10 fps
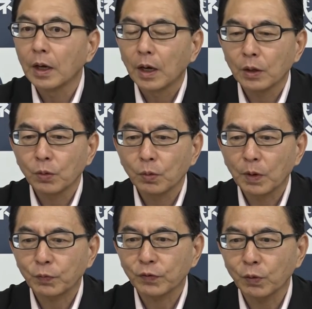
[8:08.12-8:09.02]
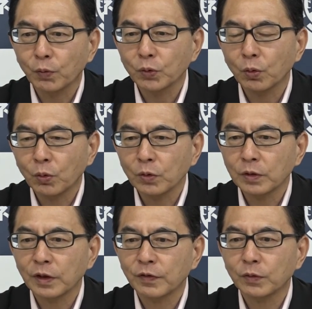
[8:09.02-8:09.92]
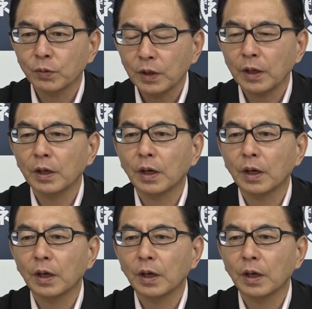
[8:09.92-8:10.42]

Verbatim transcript: あの、まあ、そのフォトコンテストで、